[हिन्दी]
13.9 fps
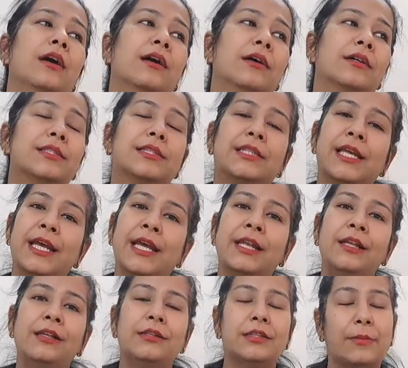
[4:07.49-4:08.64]

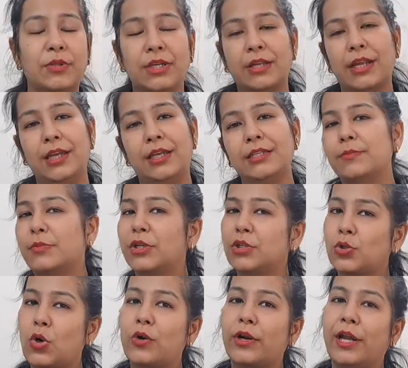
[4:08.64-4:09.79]
सेल तब तक रहेगी जब तक
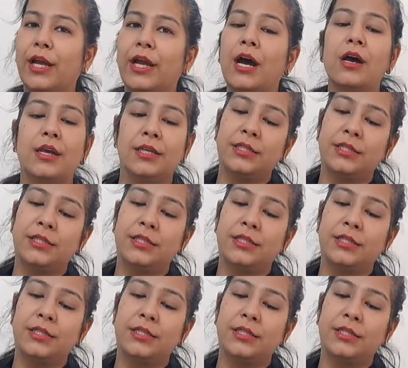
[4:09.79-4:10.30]
स्टॉक रहेगा